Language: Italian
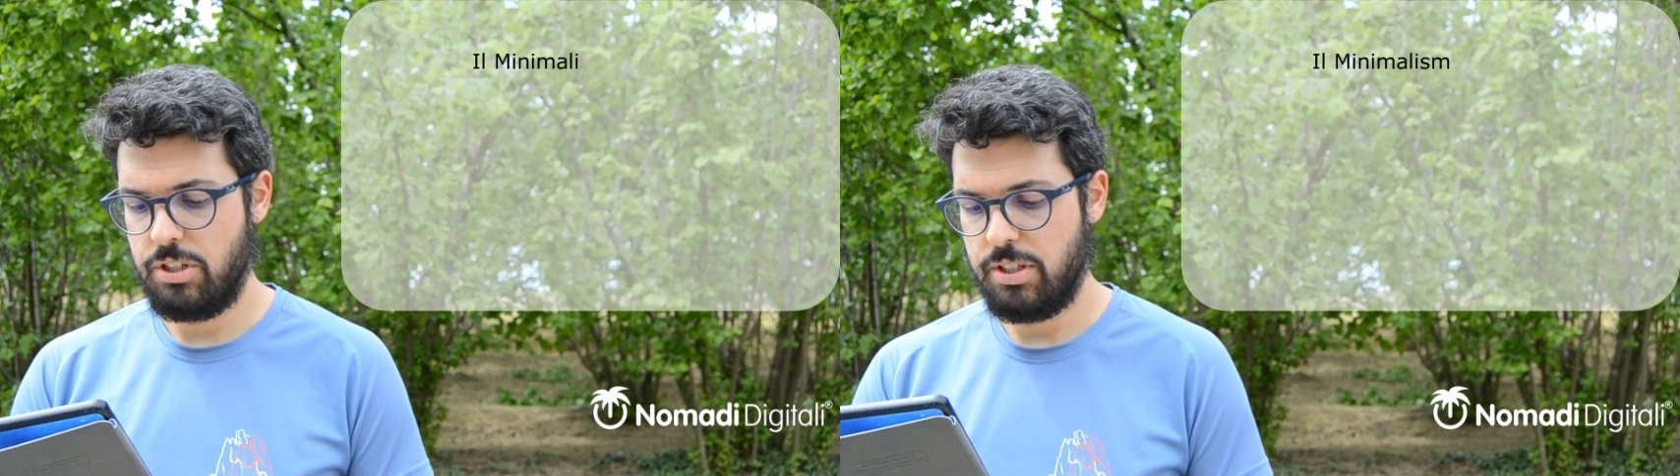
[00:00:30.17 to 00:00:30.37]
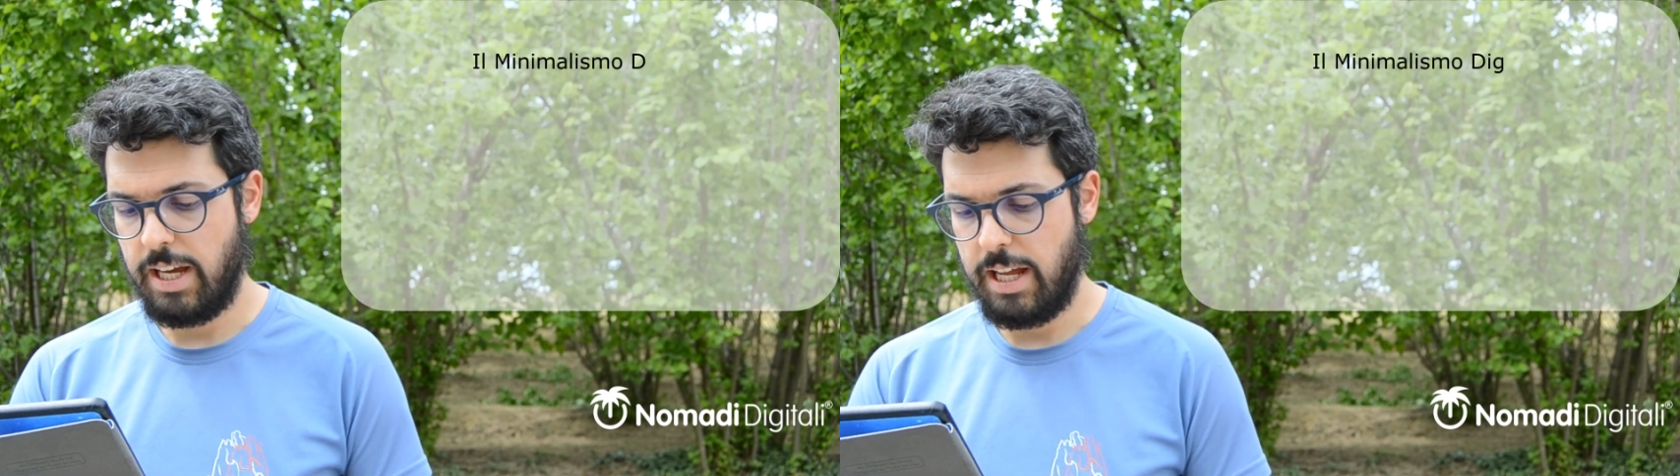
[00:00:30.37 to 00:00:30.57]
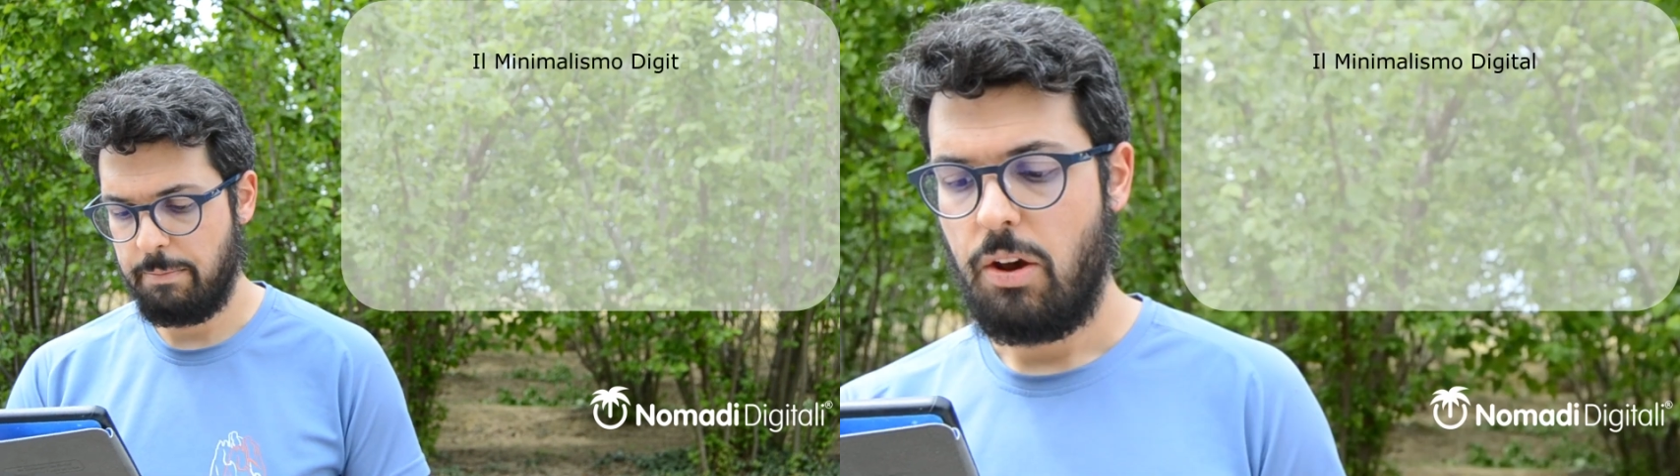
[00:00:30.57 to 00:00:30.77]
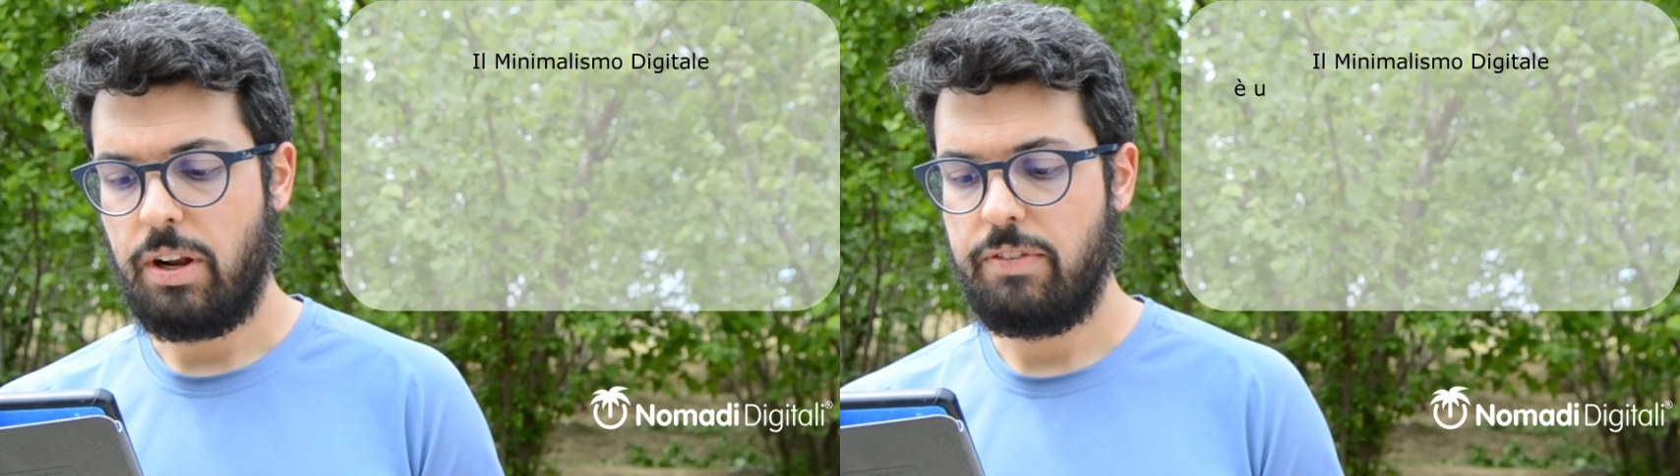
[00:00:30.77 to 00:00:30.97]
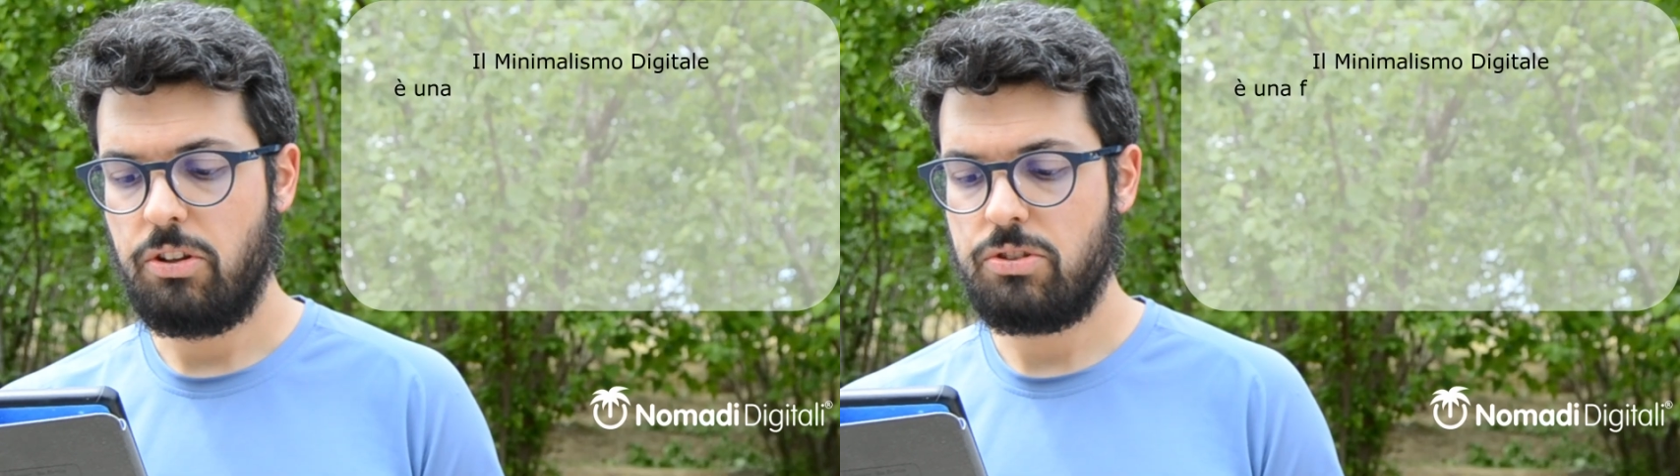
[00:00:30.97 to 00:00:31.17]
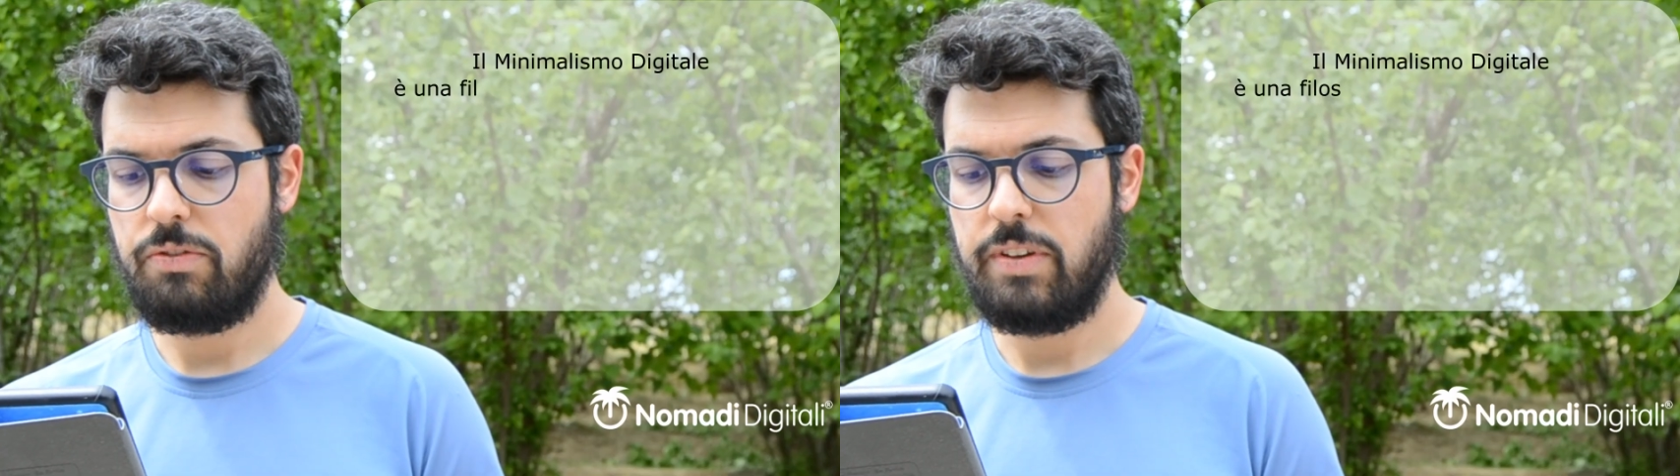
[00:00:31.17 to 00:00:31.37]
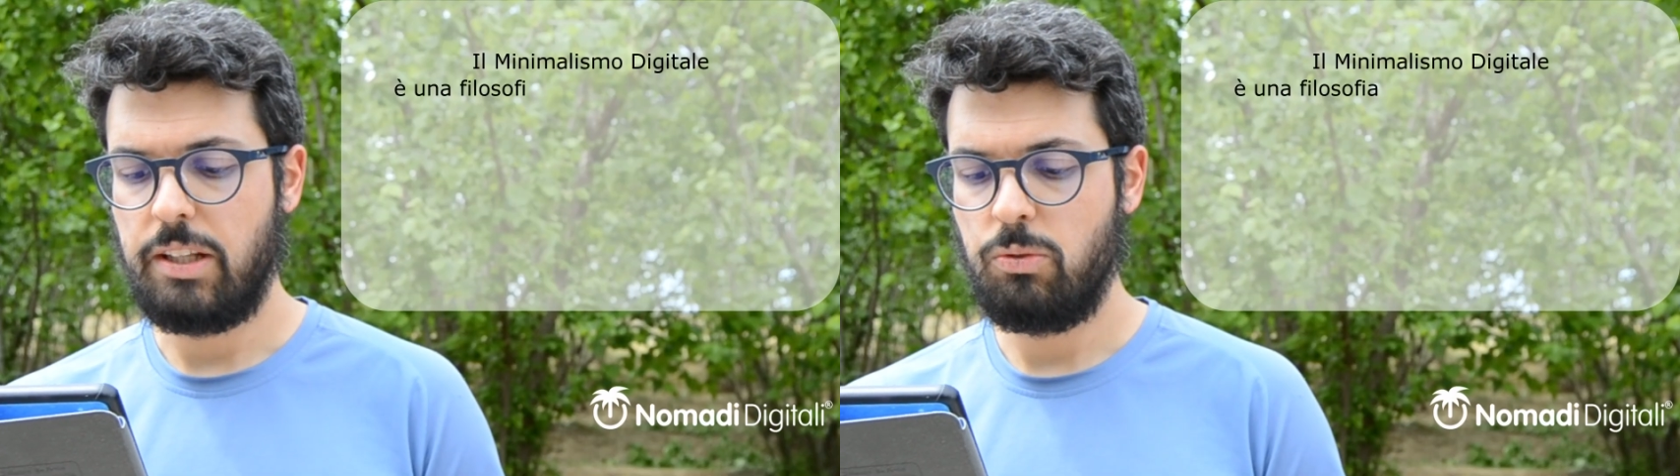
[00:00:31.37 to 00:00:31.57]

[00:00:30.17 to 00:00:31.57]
digitale. È una filosofia